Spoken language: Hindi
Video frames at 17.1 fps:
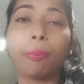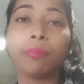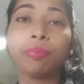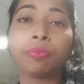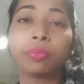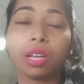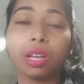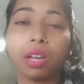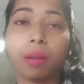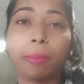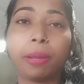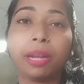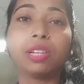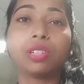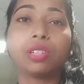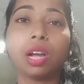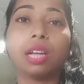
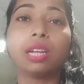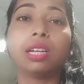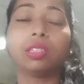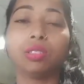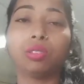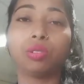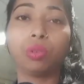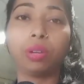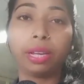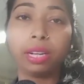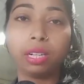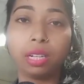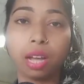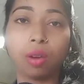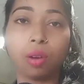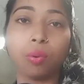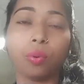परेशान जो है
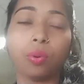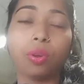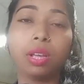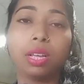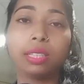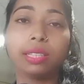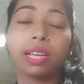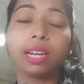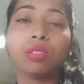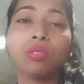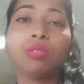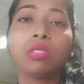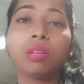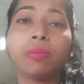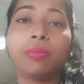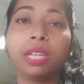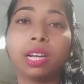ना हो देहरादून
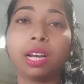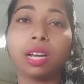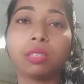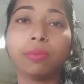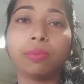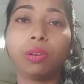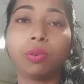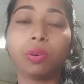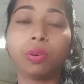से मैं नाजमी लोकल